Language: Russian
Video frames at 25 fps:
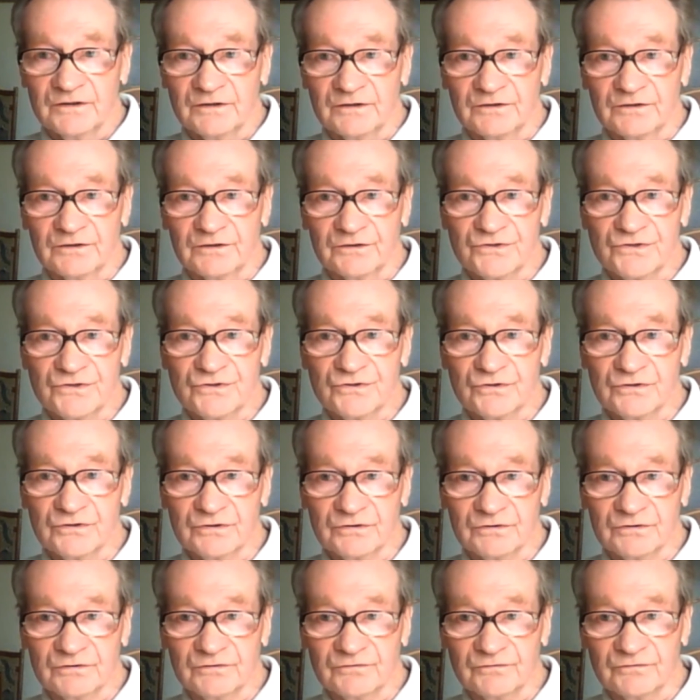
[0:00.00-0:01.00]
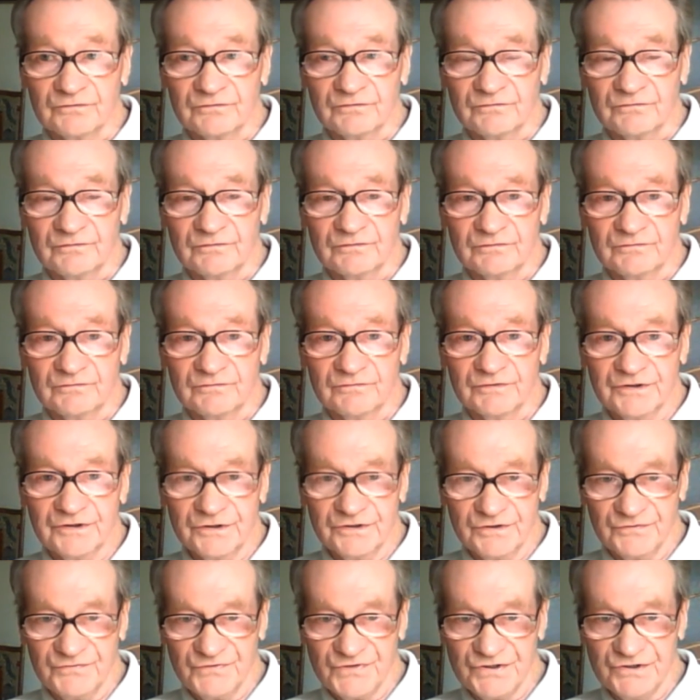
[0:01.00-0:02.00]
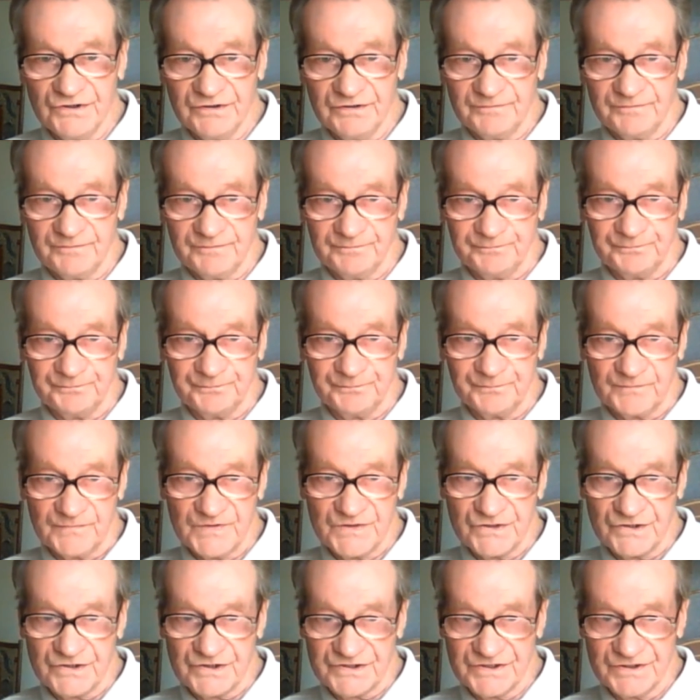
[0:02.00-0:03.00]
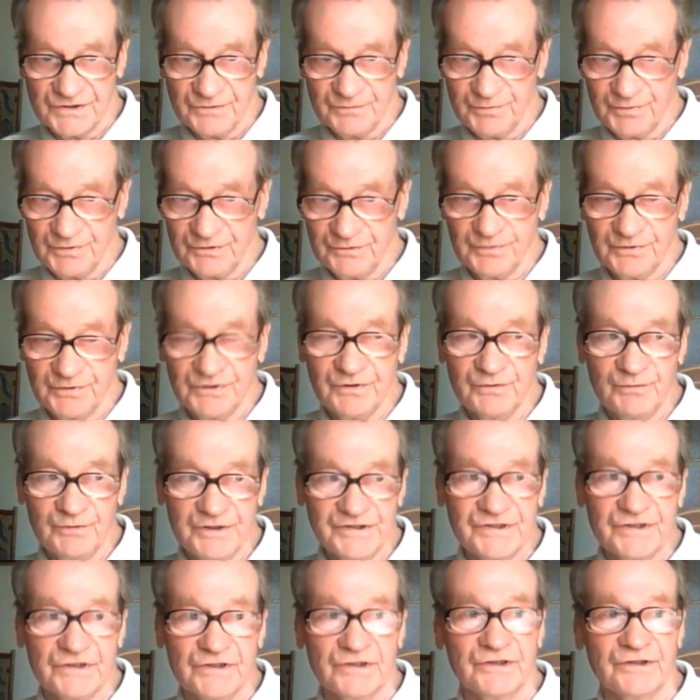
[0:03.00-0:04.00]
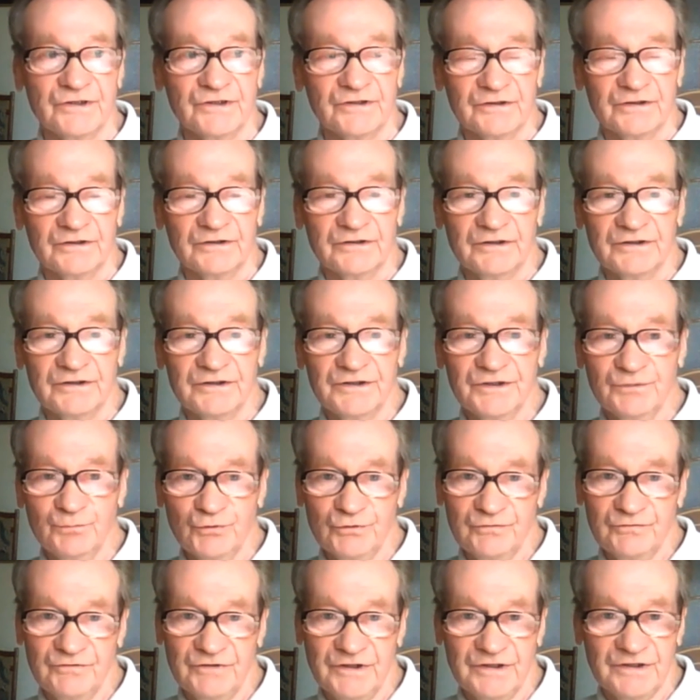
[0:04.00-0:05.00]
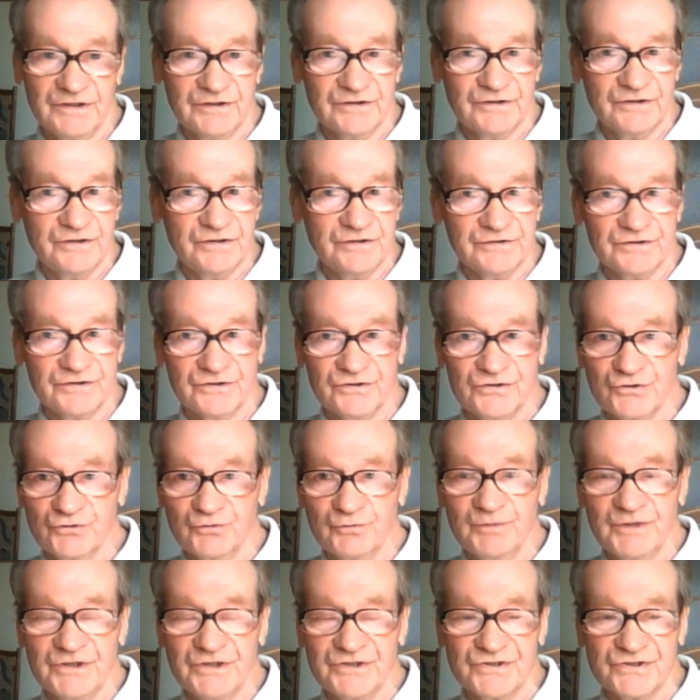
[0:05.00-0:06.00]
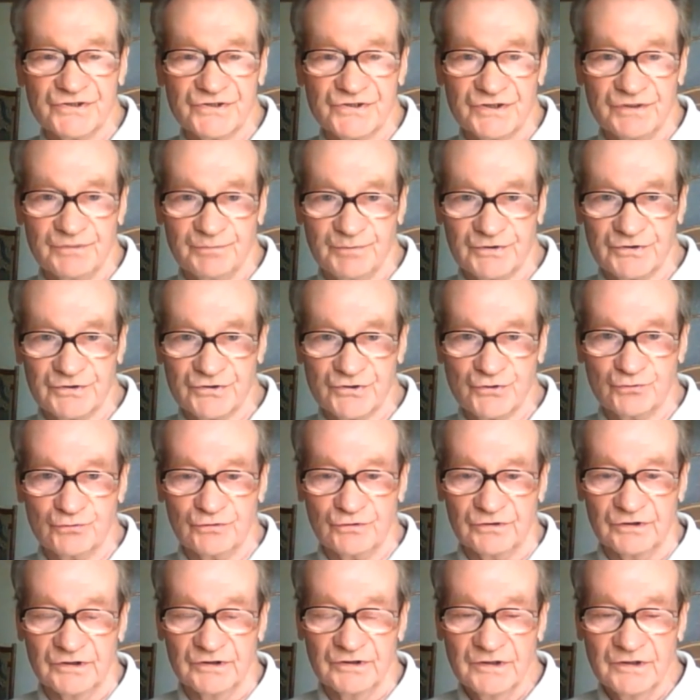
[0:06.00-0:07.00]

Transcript: Значит, э, вот эти все частные предприниматели, они буквально где-то еще месяц не прошел